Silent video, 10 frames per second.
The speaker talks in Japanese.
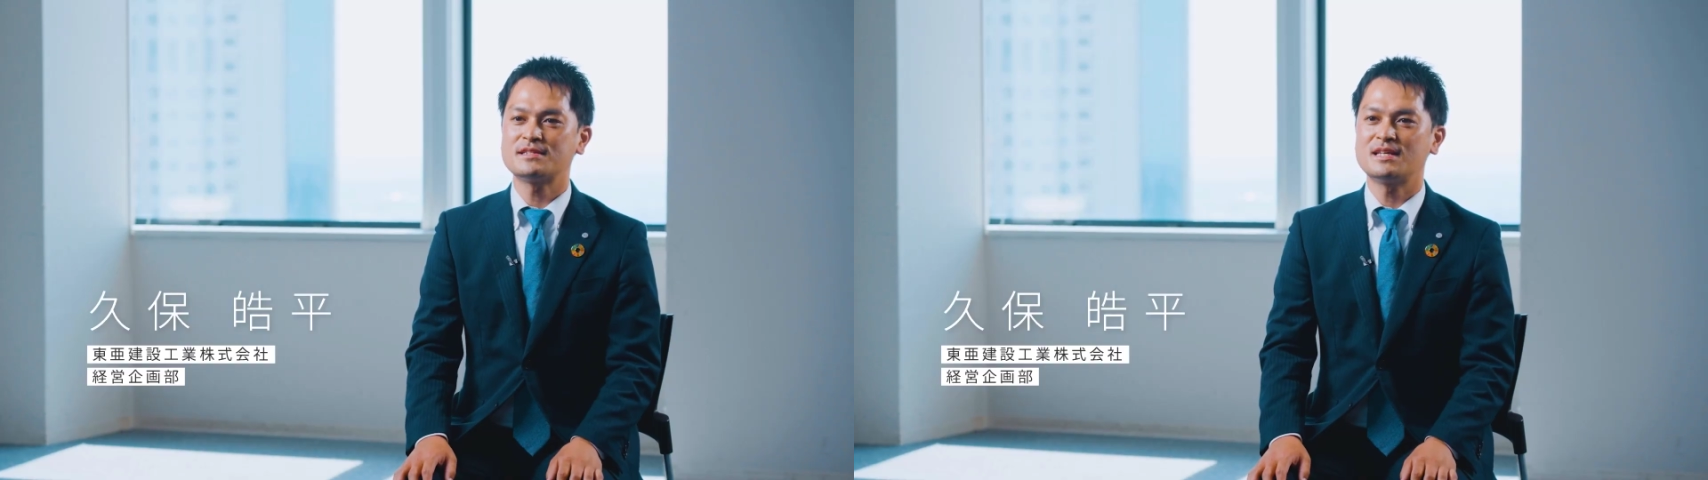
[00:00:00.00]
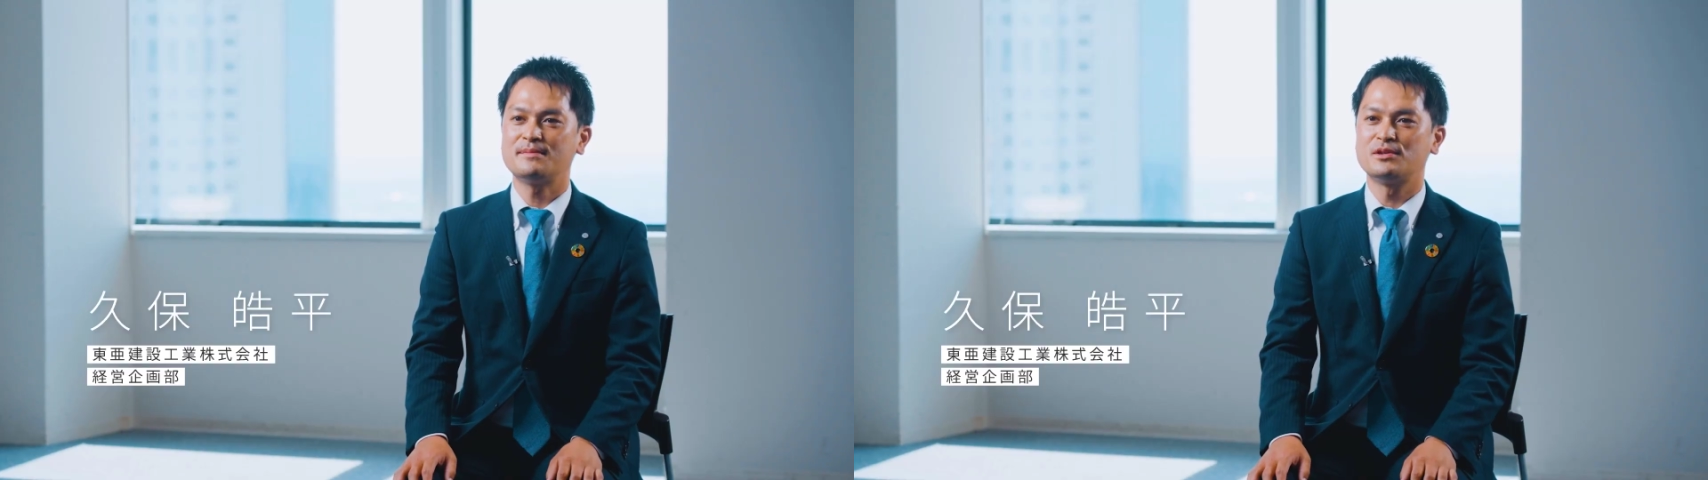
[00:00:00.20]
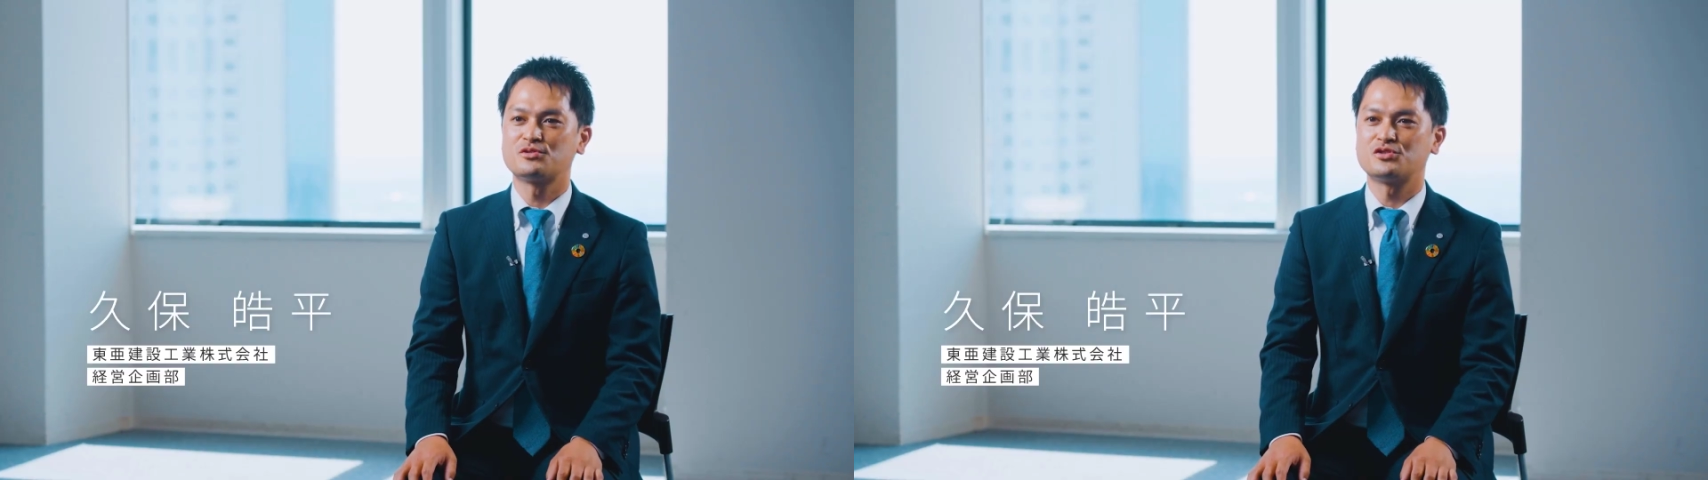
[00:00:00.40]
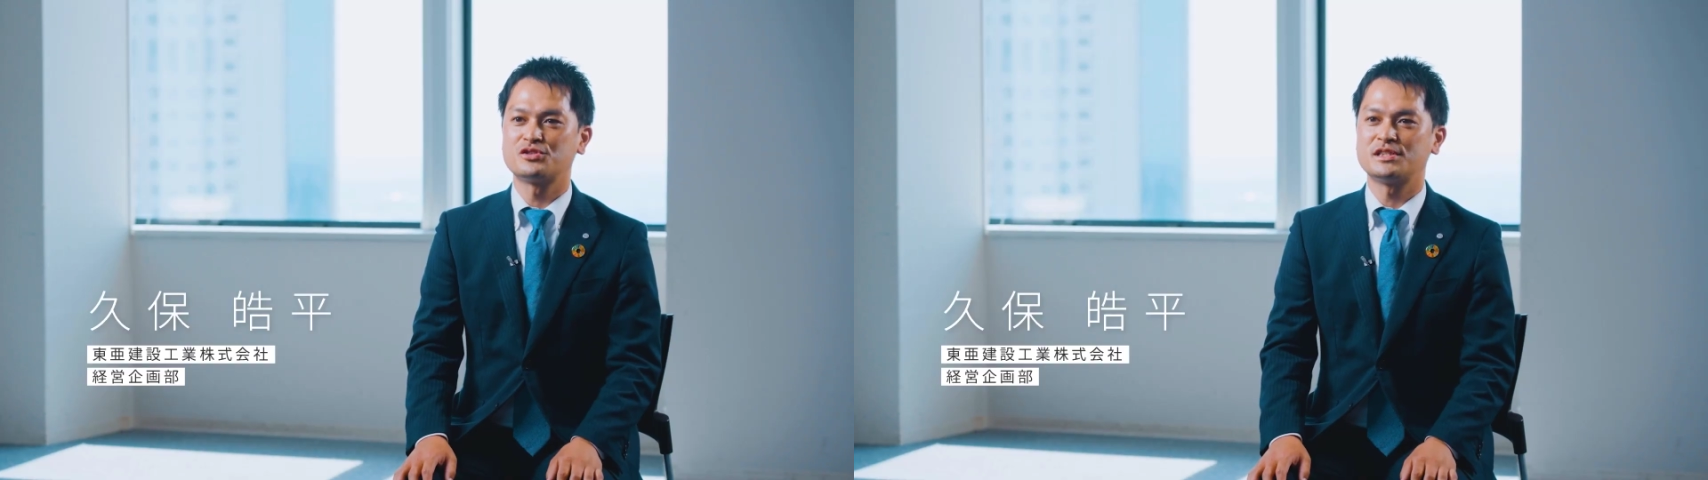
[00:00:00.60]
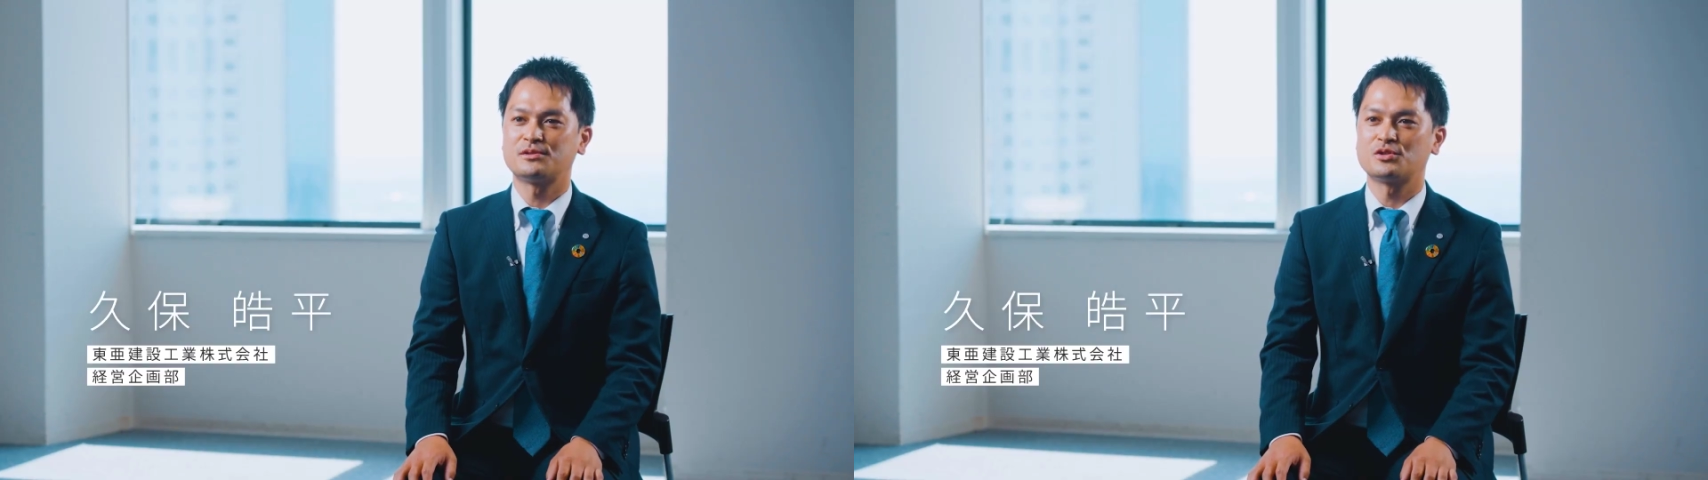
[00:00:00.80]
整備を中
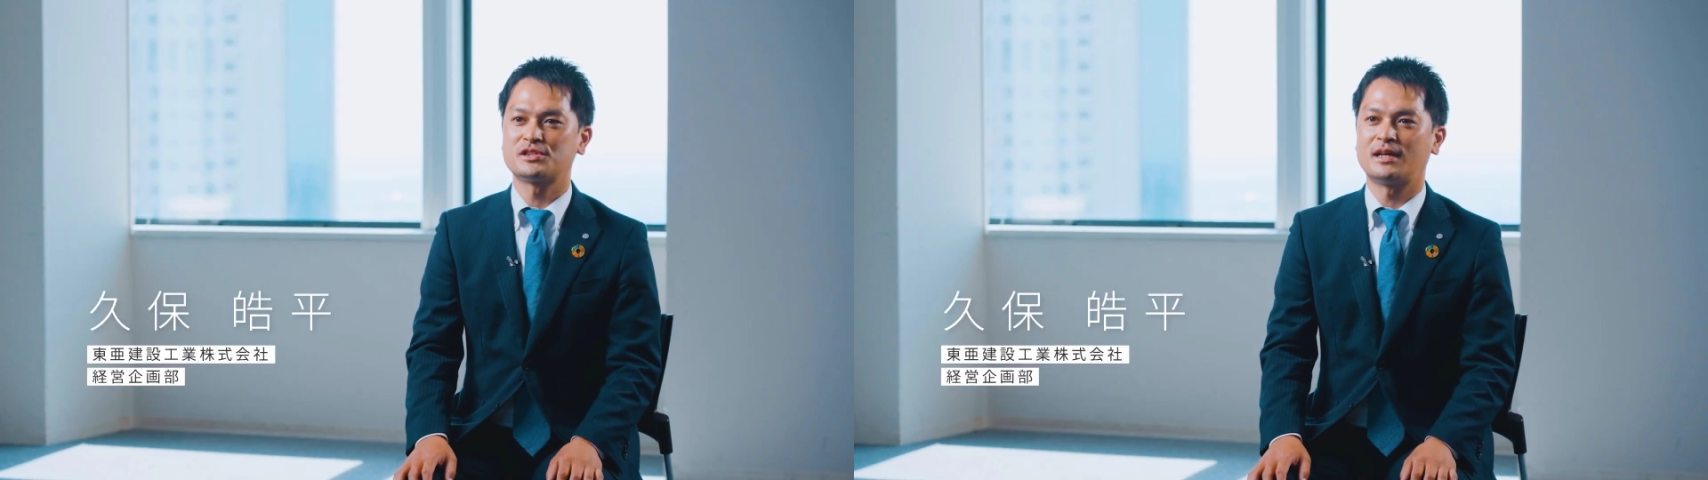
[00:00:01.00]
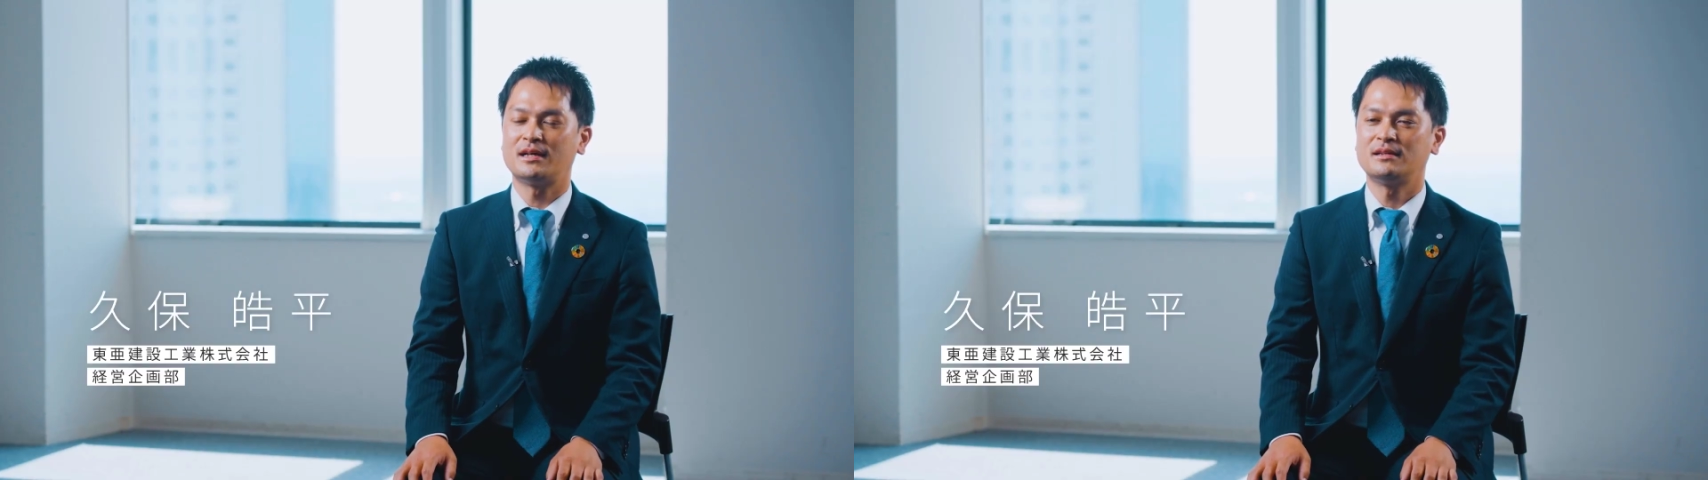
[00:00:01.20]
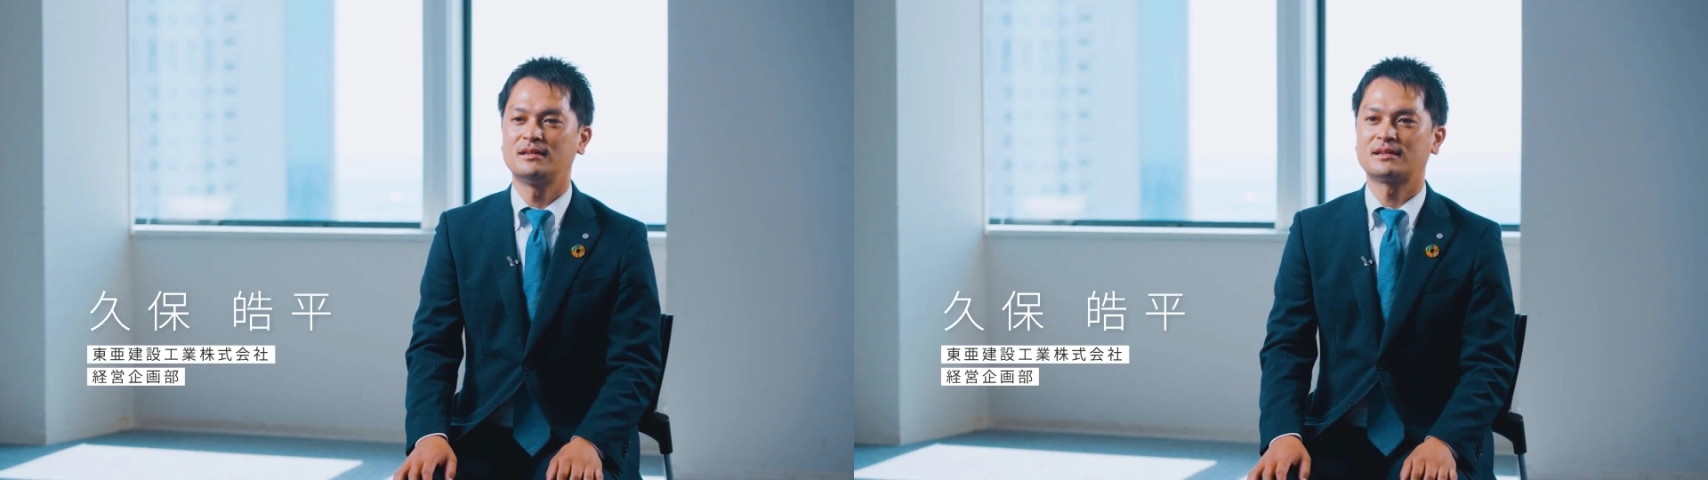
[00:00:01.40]
心とした